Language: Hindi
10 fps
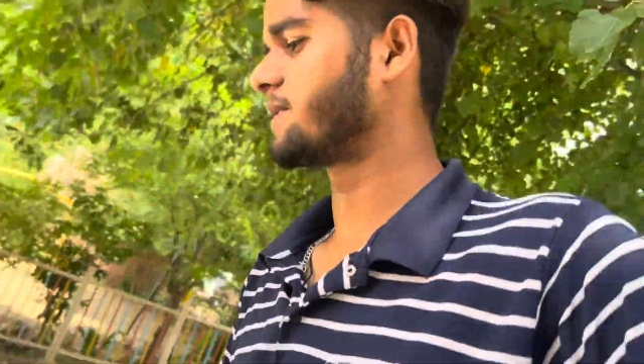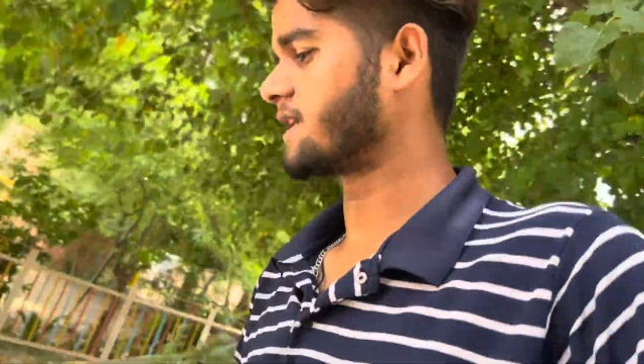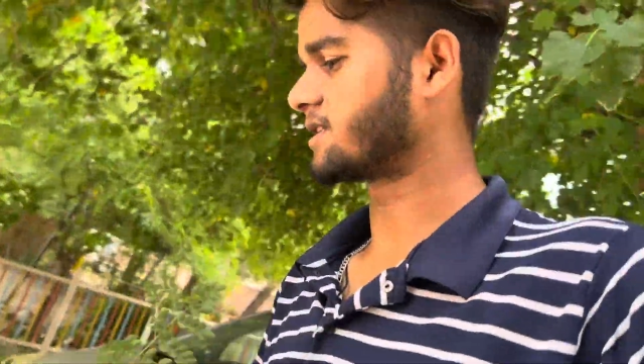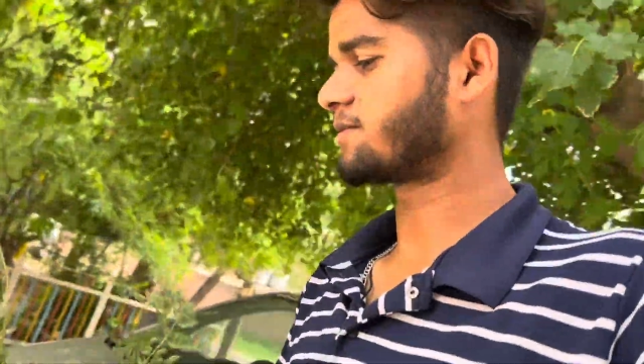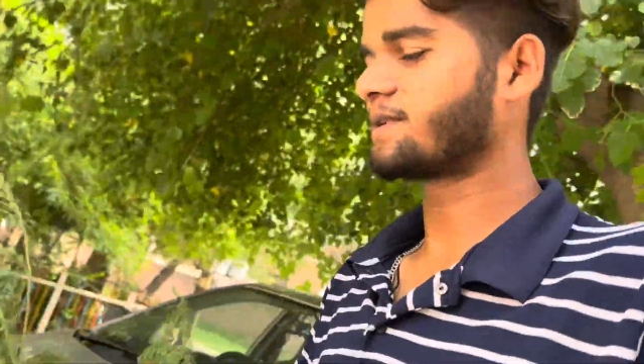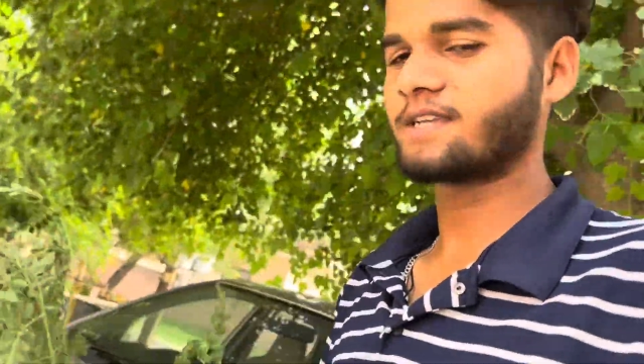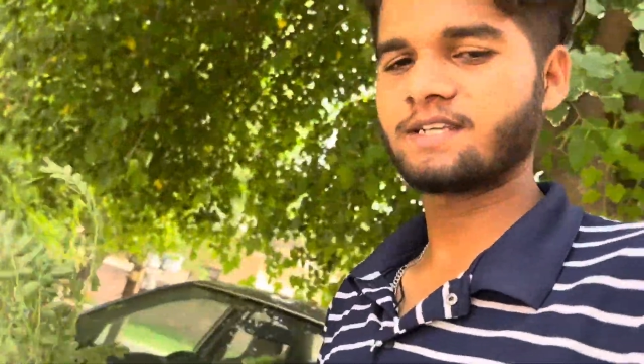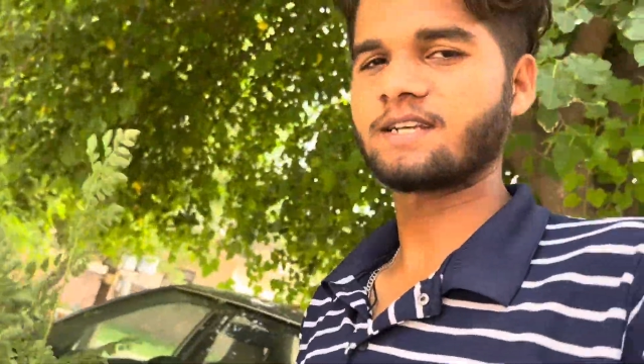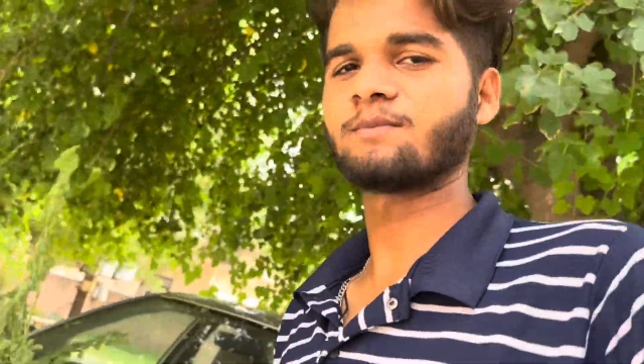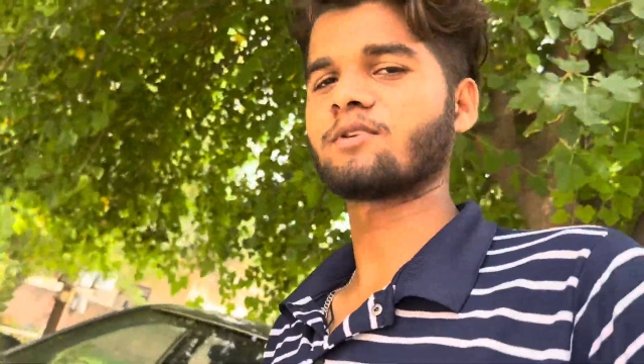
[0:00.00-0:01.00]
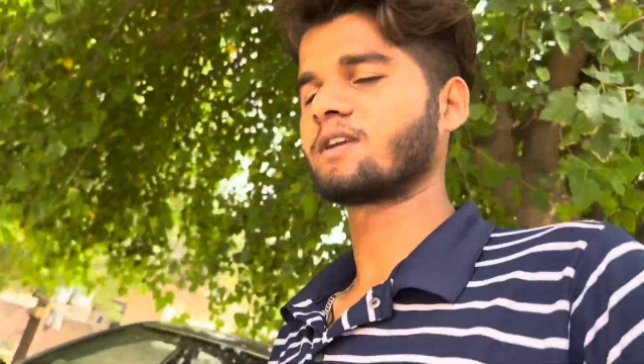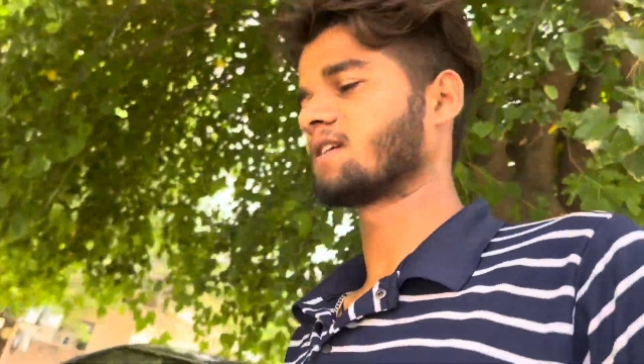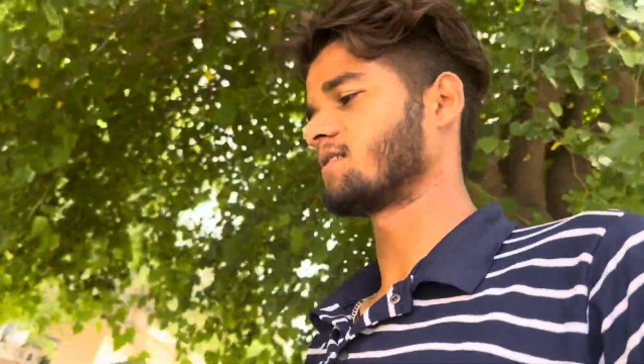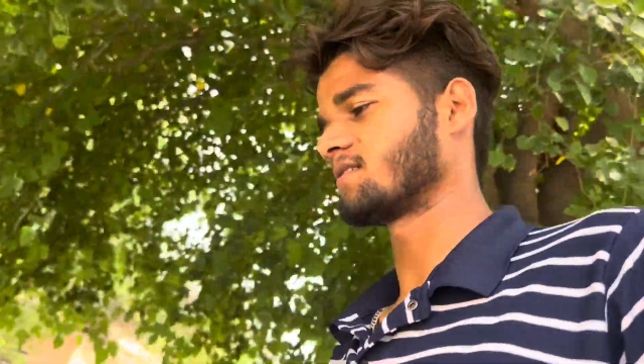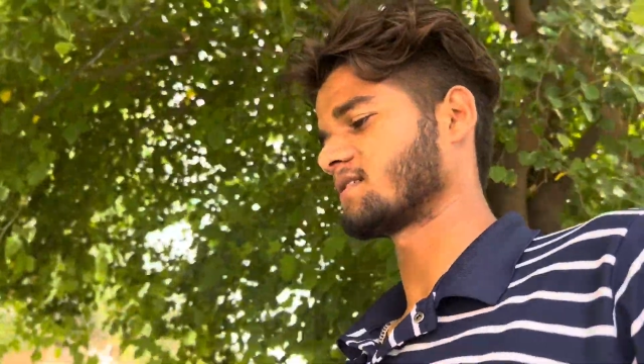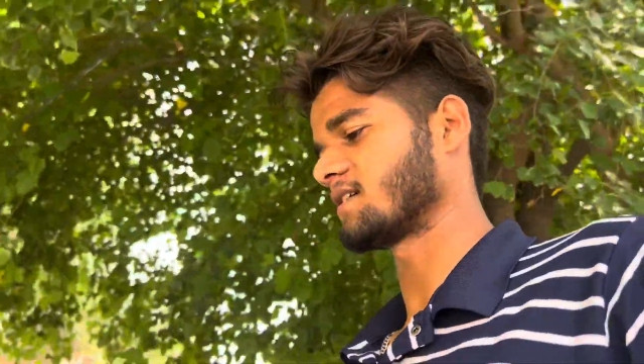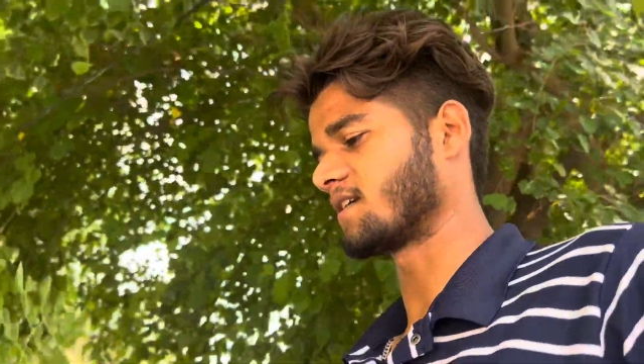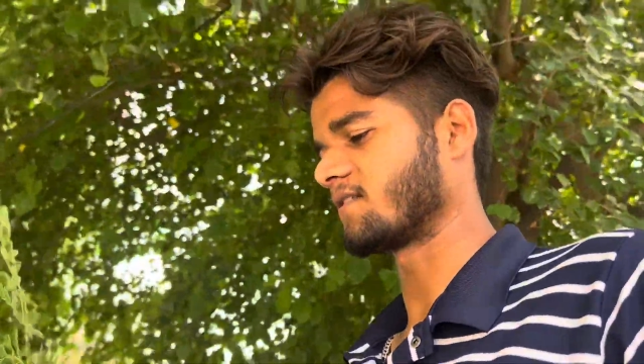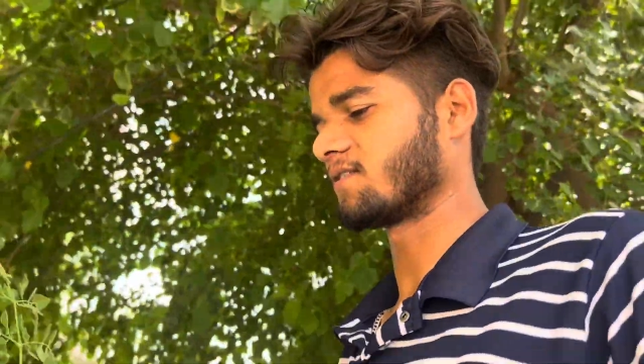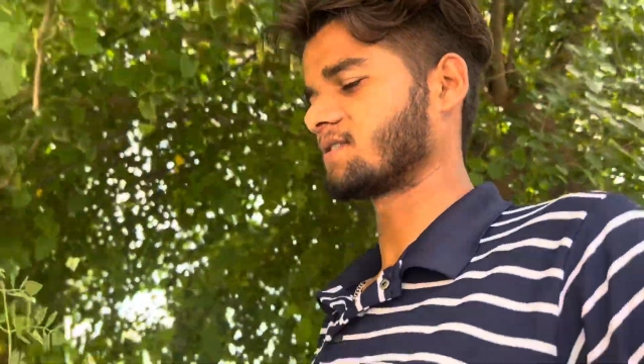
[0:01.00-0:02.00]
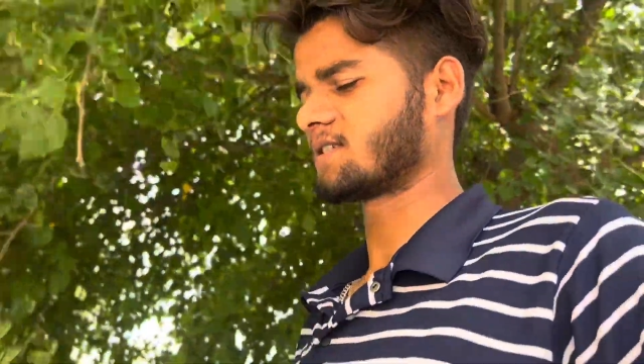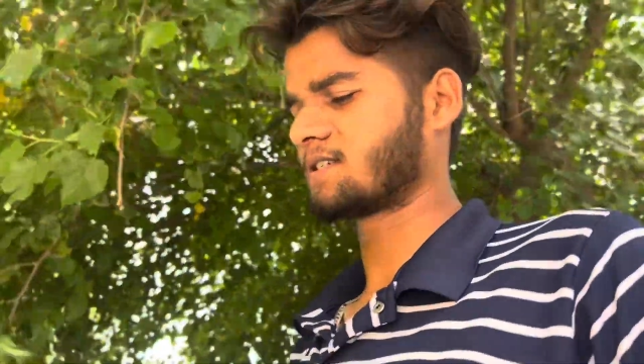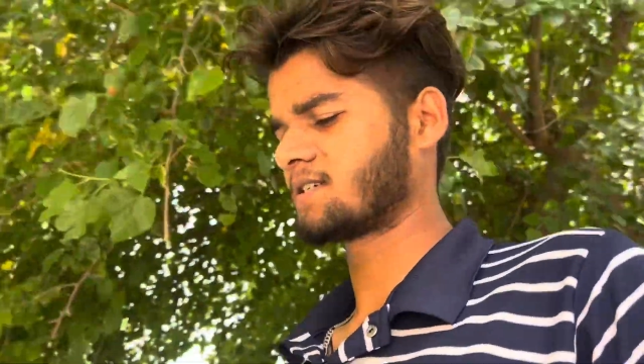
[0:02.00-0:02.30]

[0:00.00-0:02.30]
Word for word: भी लेता हूँ यही है कि मोरिंगा घर वालों से